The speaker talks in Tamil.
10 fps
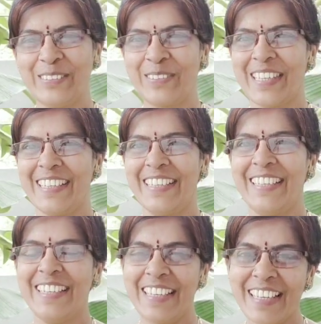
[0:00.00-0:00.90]
ஓகே
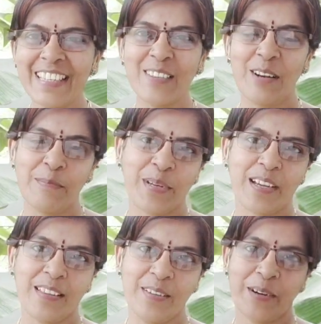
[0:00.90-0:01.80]
இன்றைக்கி சொல்ல போகிற
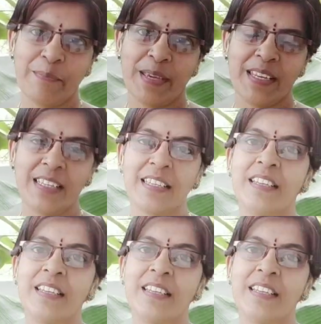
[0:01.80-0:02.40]
கதையோட பேர்